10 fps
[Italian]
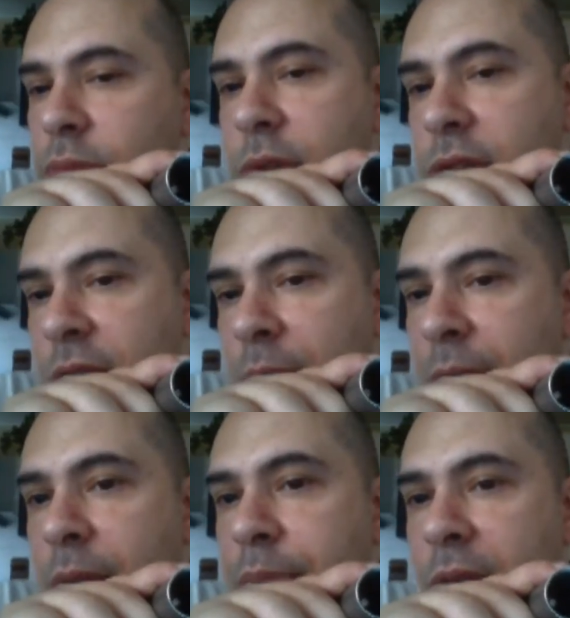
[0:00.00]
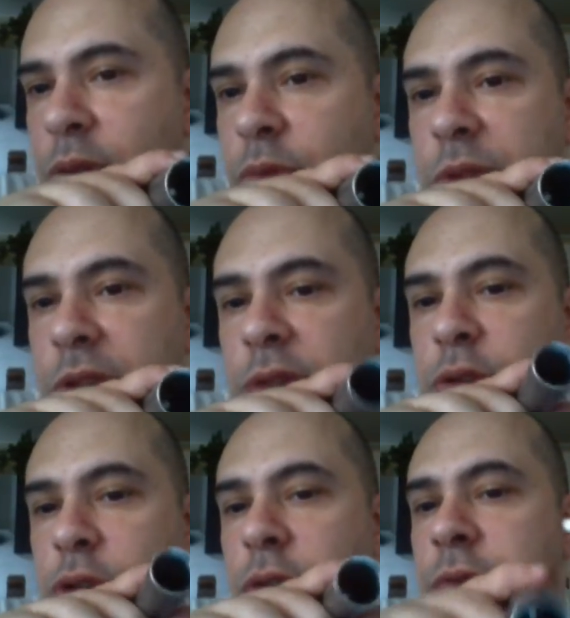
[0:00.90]
che sia appena appena
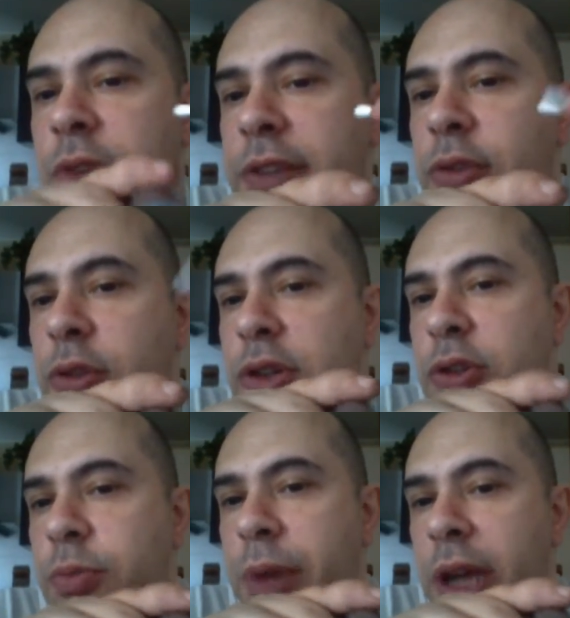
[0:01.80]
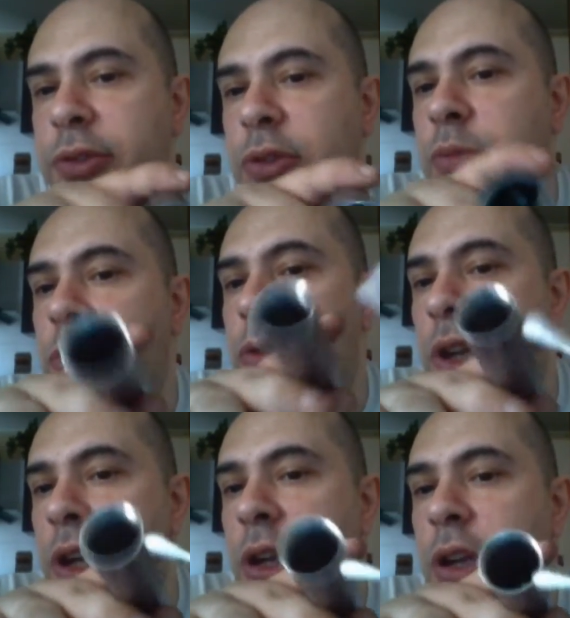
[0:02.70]
inumidito, cioè non, fa, non inzuppatelo in modo
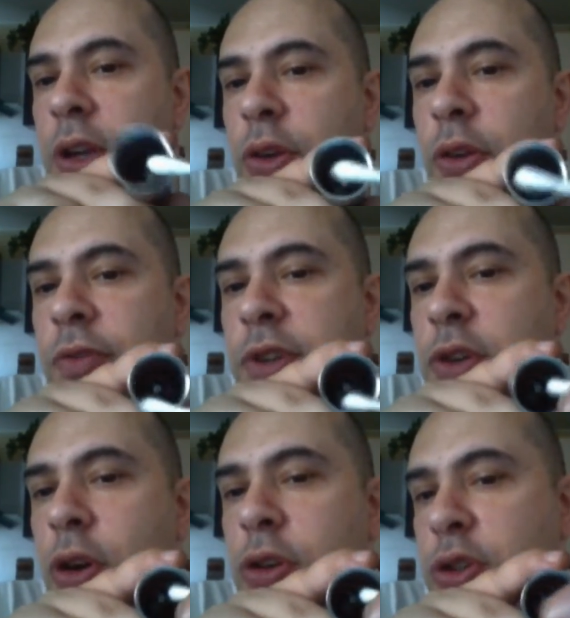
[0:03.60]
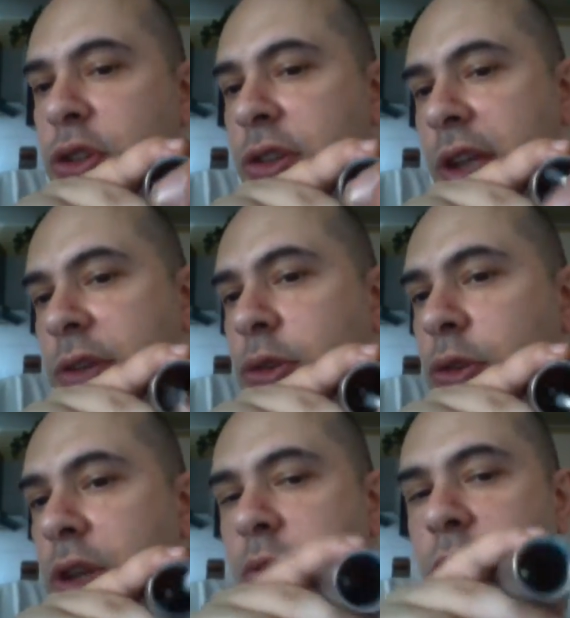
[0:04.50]
che non vi sgoccioli dentro
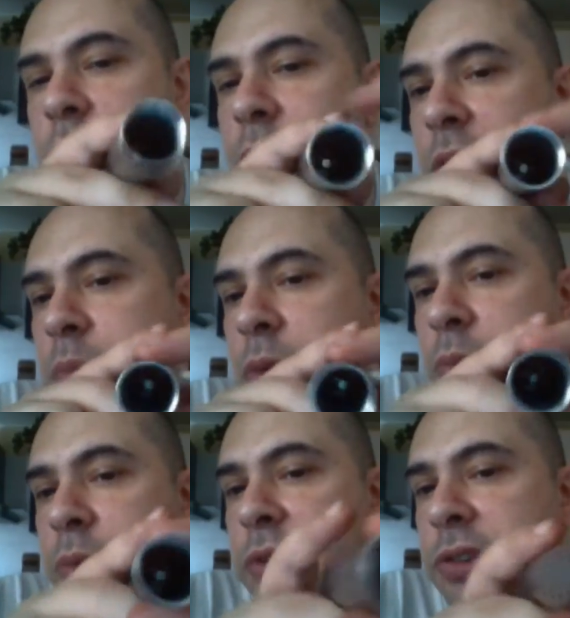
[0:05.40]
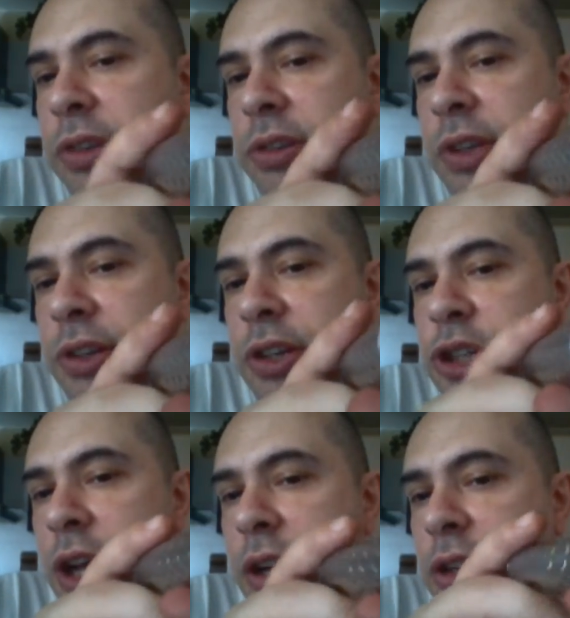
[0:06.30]
liquido perché poi potete
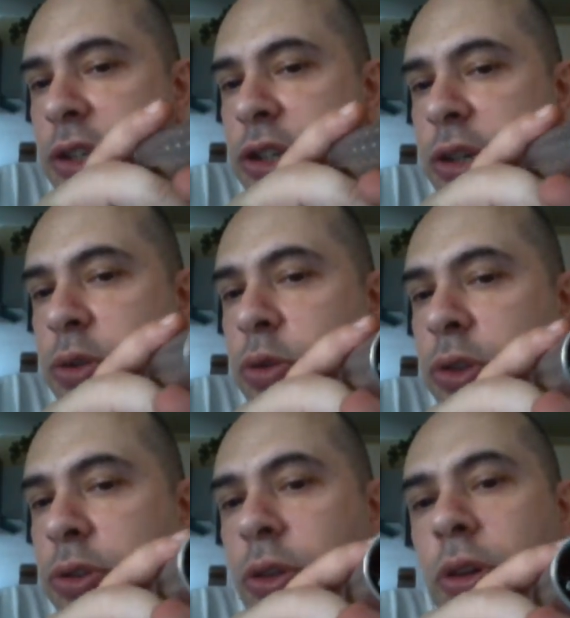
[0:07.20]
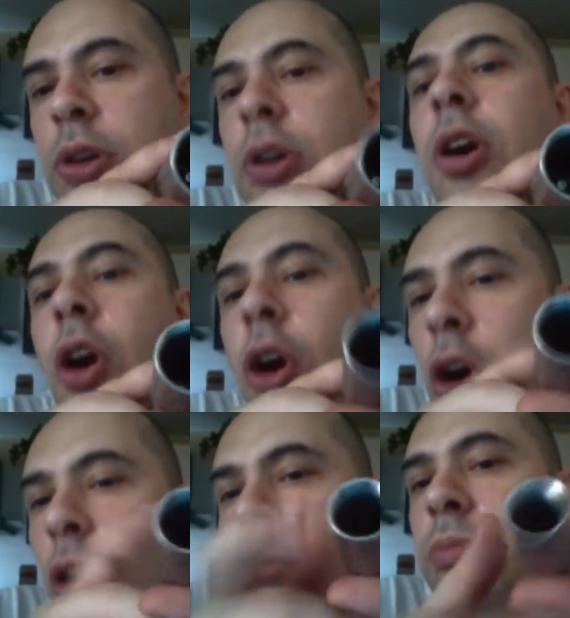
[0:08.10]
danneggiare il circuito
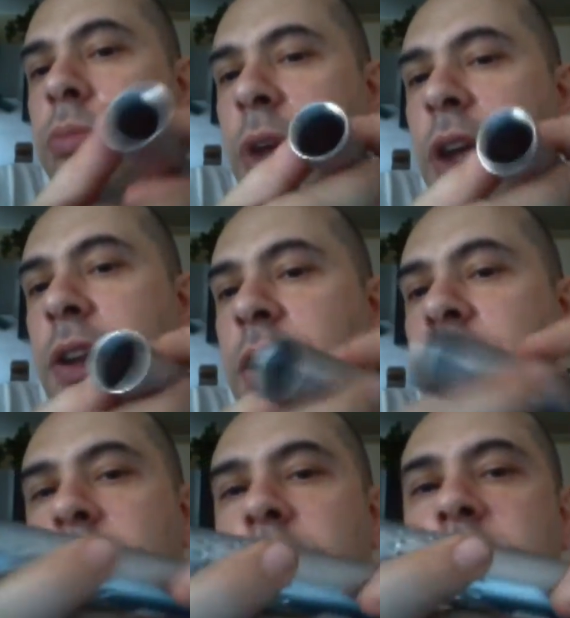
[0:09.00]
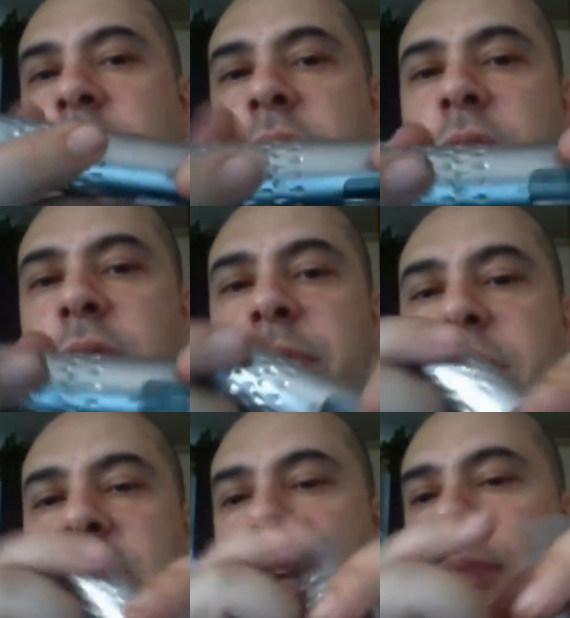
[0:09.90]
o bene che vi eh, possa